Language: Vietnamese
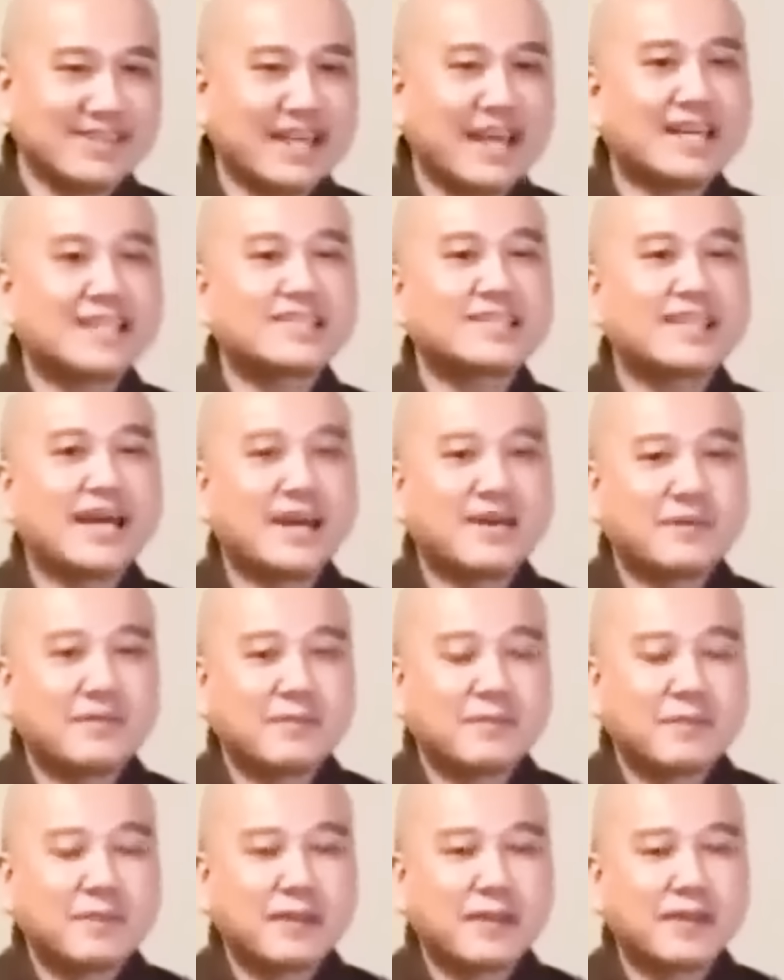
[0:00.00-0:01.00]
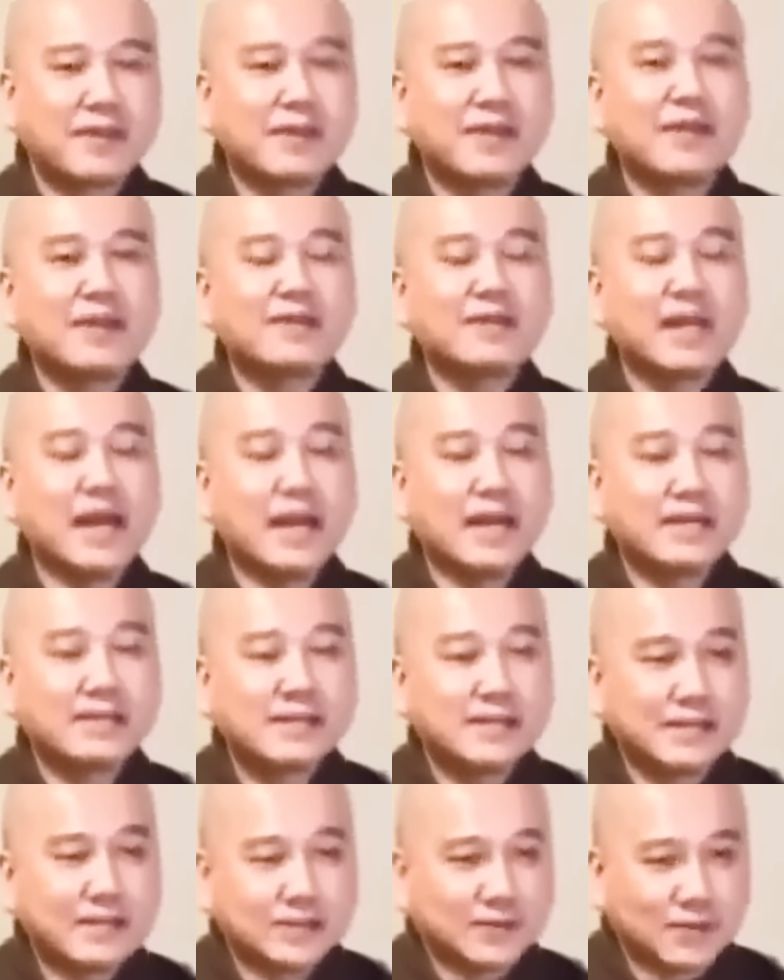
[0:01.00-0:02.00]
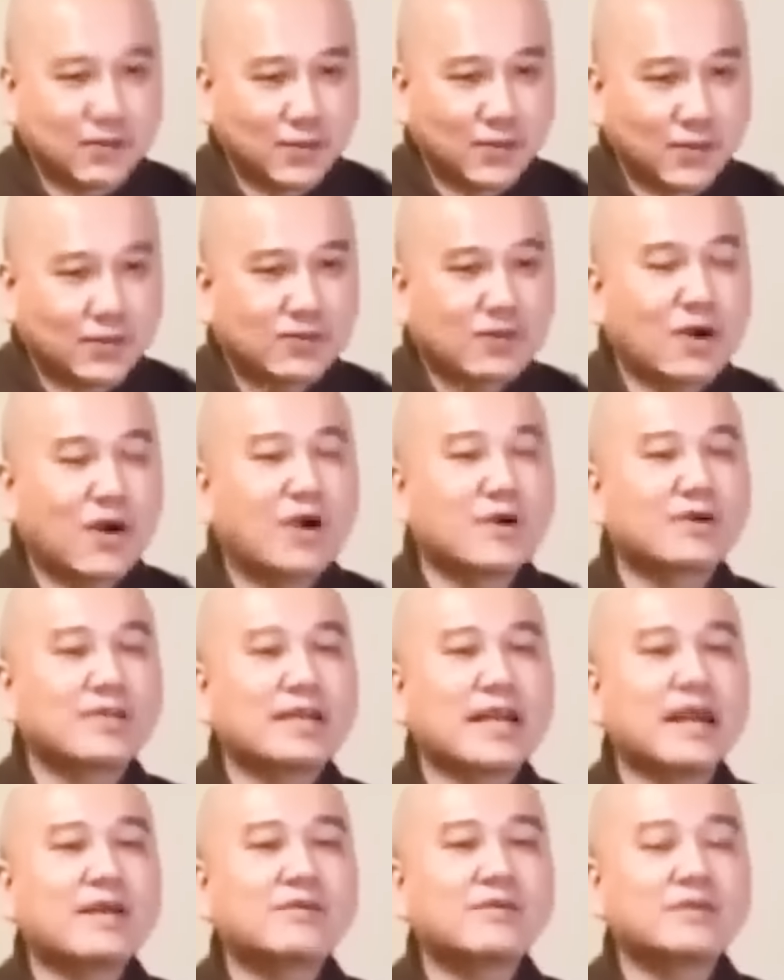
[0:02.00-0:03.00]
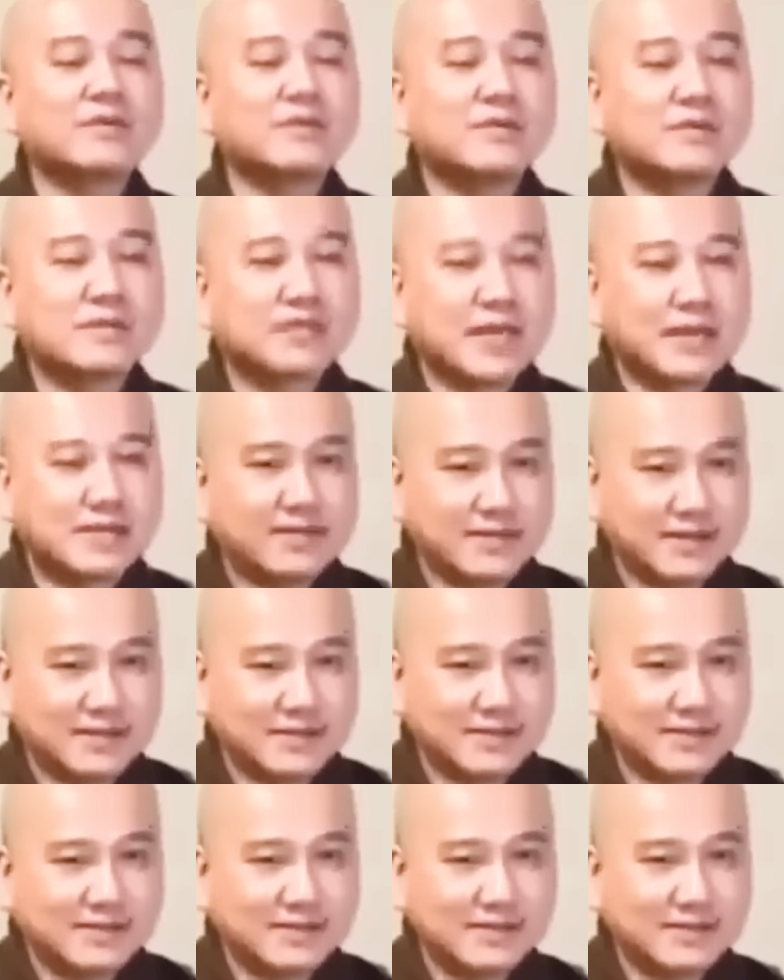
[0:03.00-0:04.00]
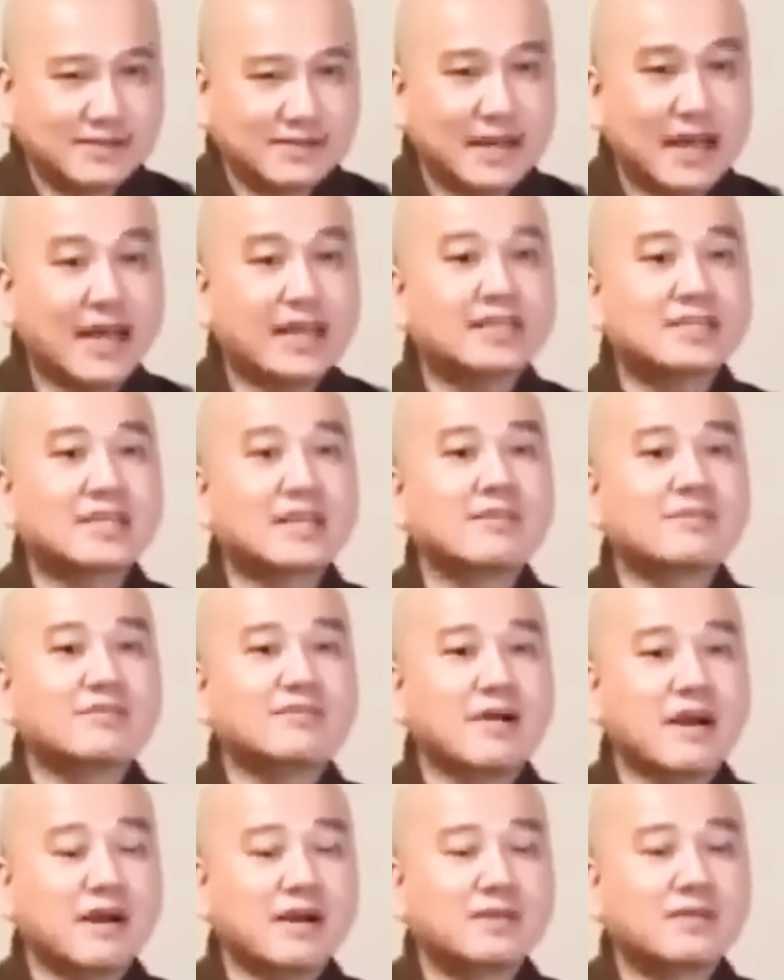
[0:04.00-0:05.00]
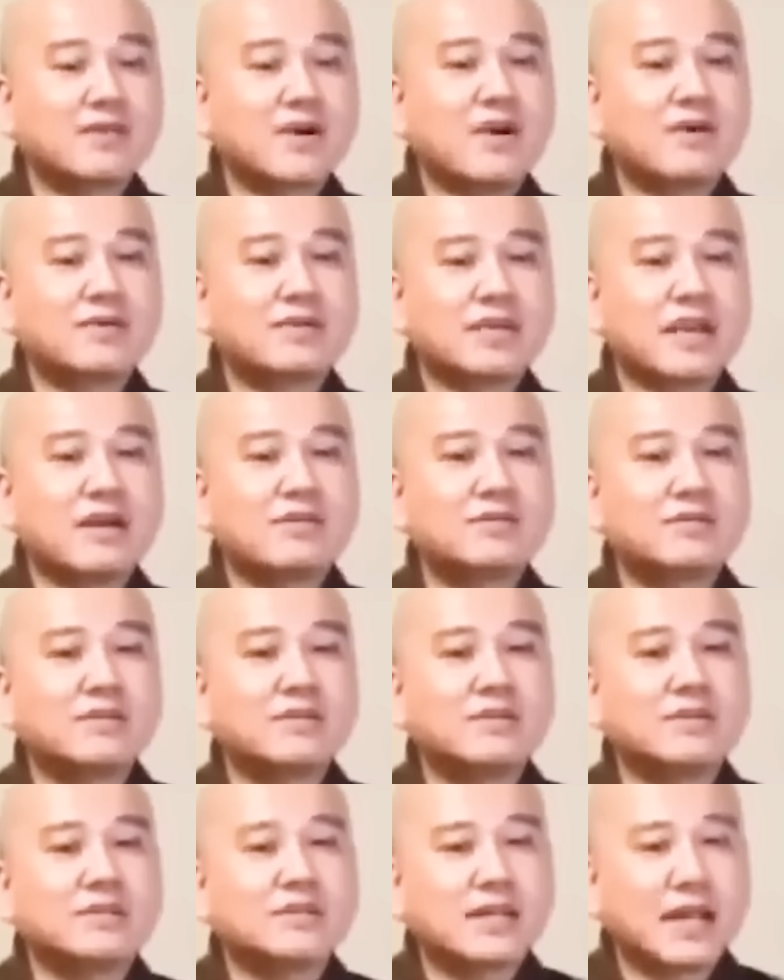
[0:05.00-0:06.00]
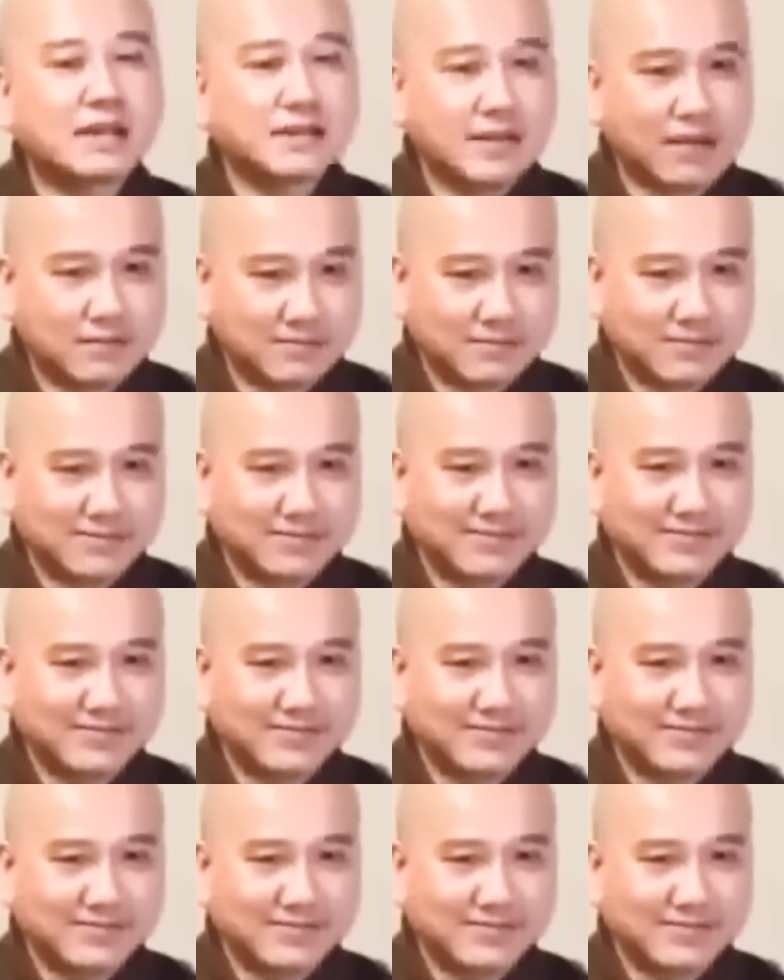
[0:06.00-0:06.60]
Tại sao? Để tiền của con cháu chưa chắc giữ, để sách vở con cháu chưa chắc đọc.